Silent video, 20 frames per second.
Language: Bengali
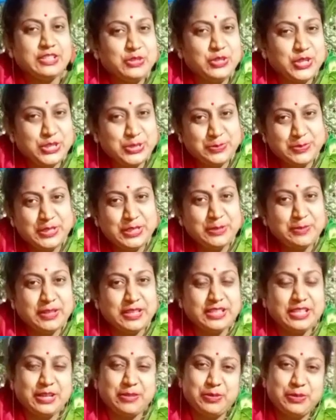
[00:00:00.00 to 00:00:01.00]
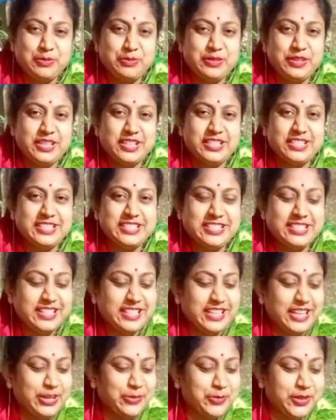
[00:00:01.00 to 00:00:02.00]
দশ মিনিট বাদে আবার ফিরে এসছি
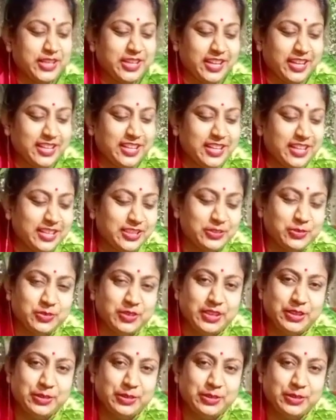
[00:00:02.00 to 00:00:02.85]
এবার ঢাকনাটা তুলে